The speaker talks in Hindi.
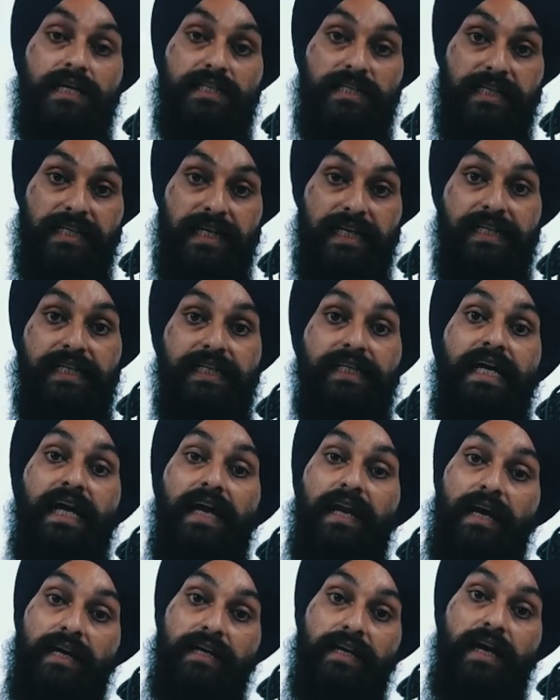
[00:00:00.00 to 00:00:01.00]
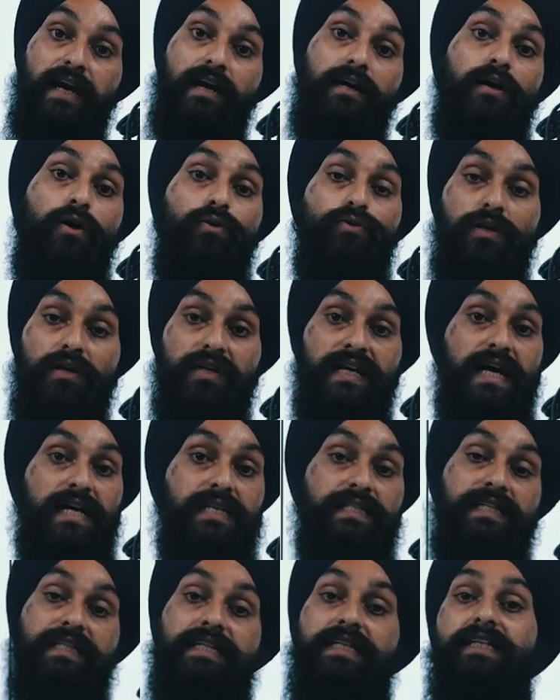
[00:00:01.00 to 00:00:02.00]
अच्छा ये डिटेल है ये अकाउंट है यहाँ
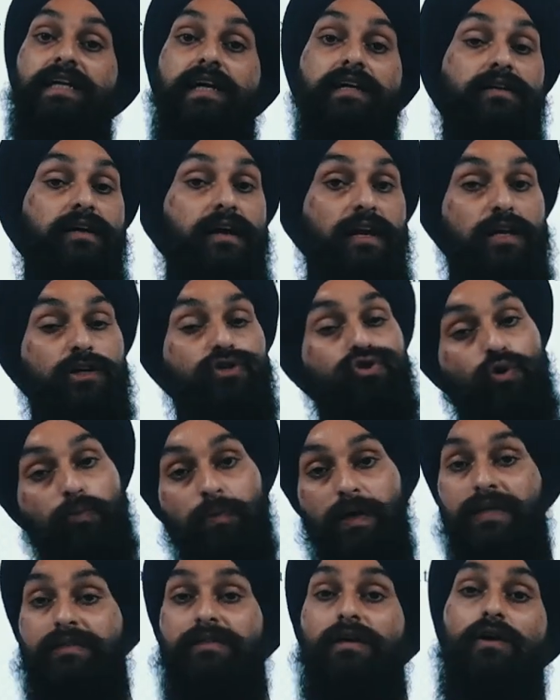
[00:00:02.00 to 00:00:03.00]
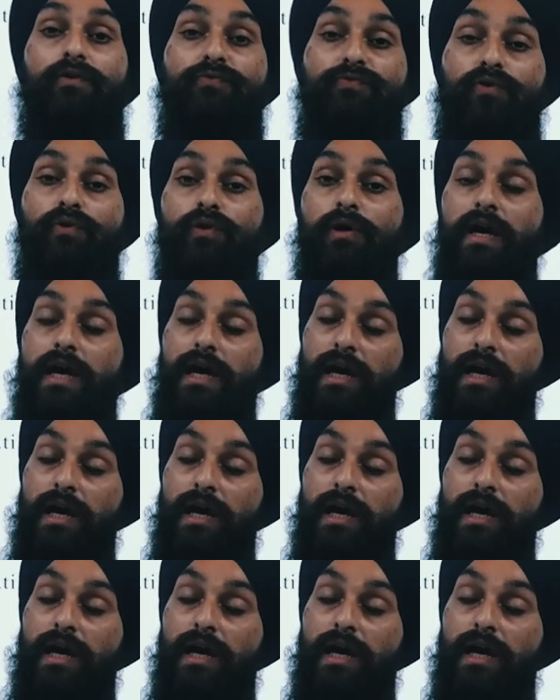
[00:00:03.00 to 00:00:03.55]
से डिटेक्ट करना जो भी अदर आपको